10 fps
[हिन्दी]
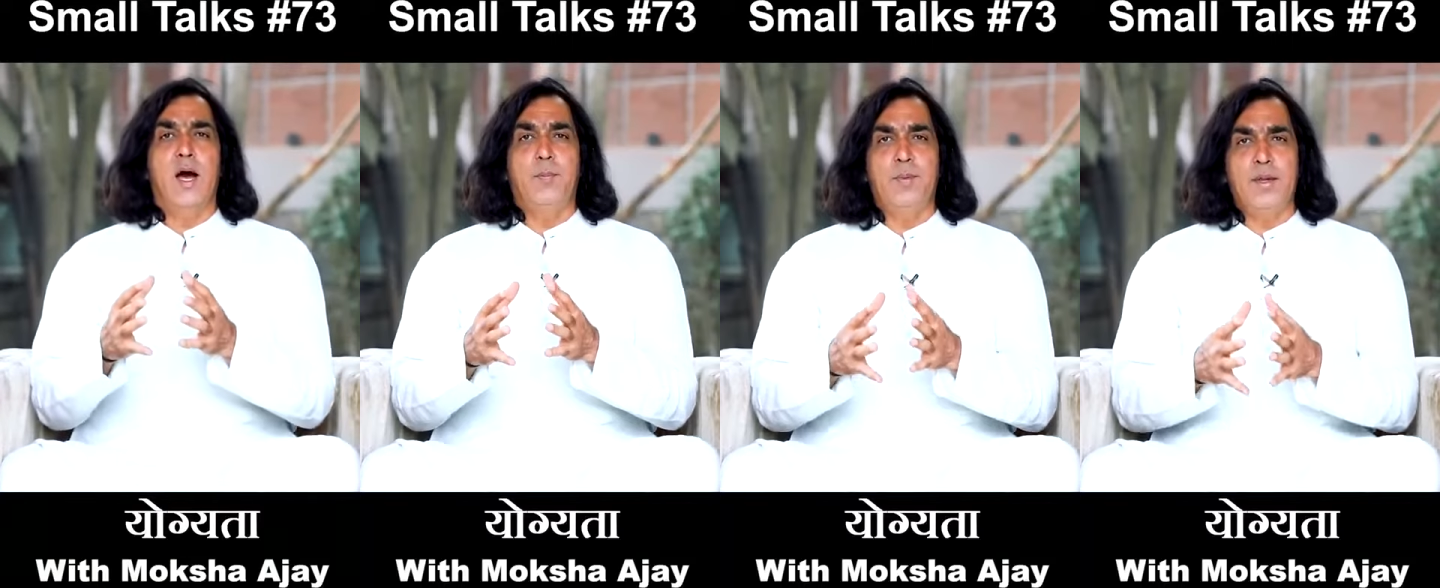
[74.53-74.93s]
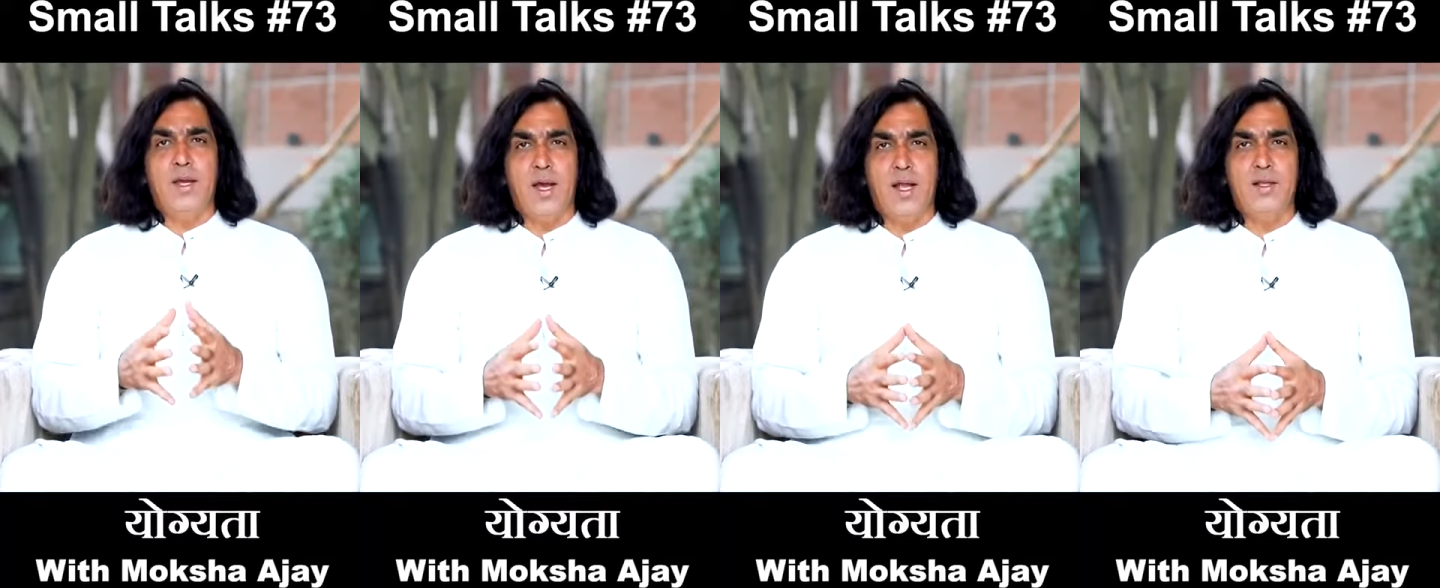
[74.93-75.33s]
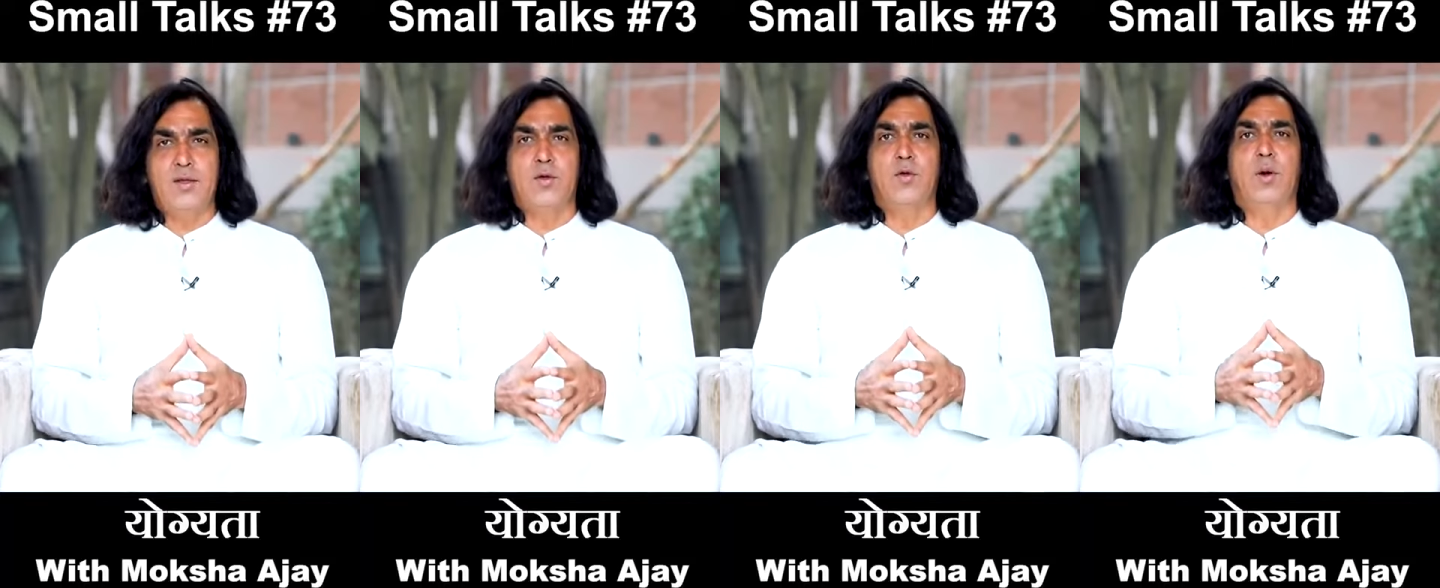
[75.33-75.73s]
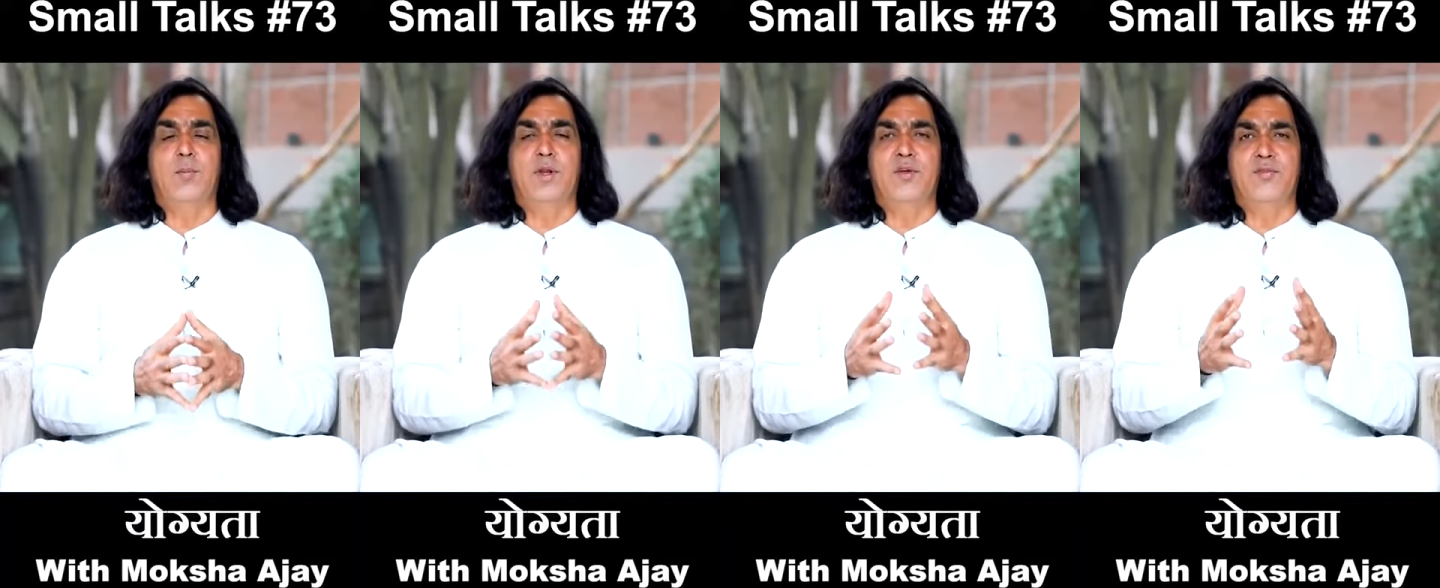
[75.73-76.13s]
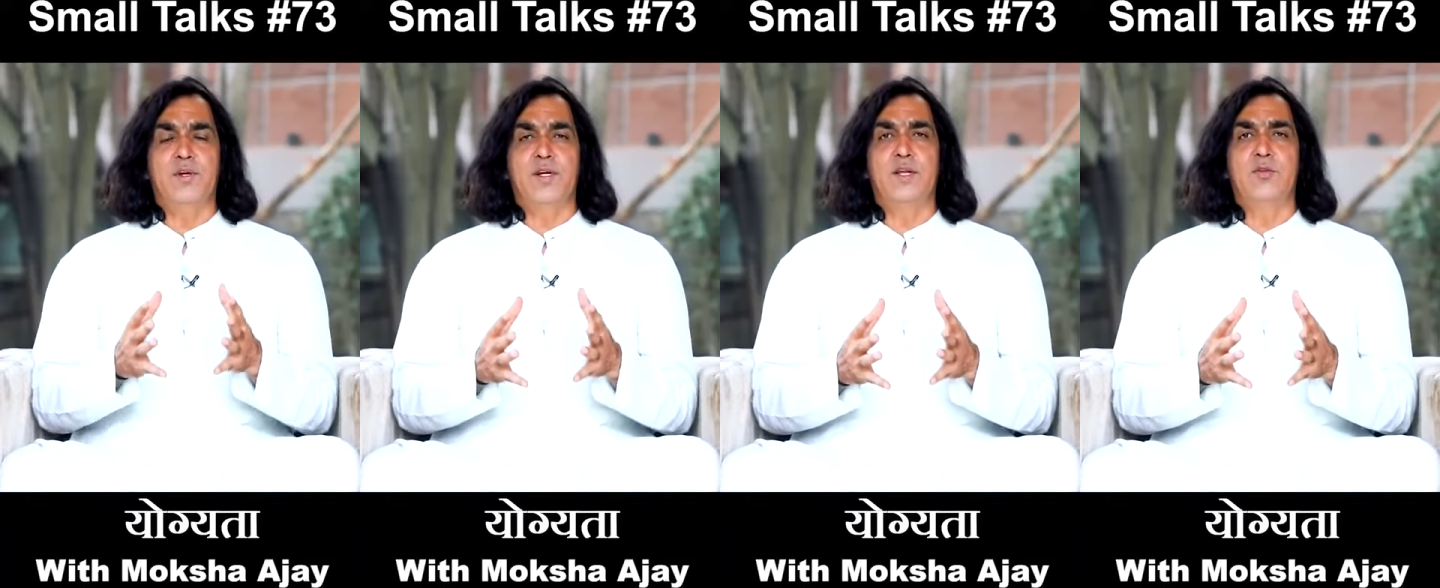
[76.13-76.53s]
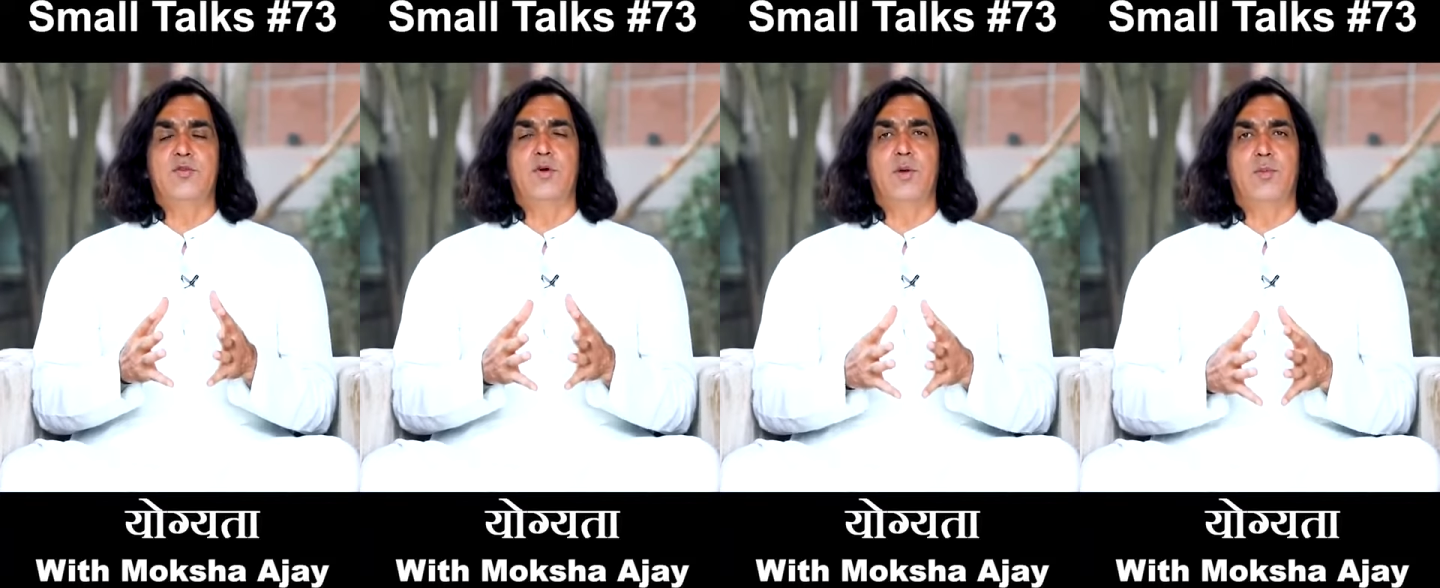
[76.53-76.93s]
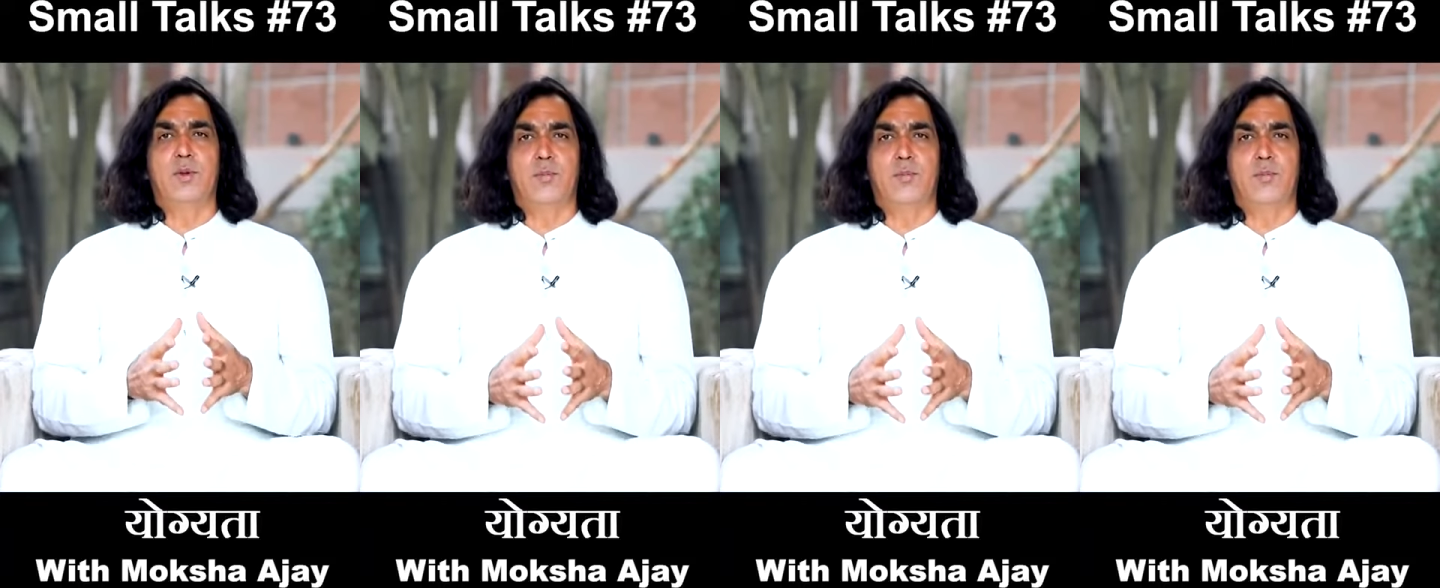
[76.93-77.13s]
अपनी हेल्थ को अपनी फिटनेस को हमने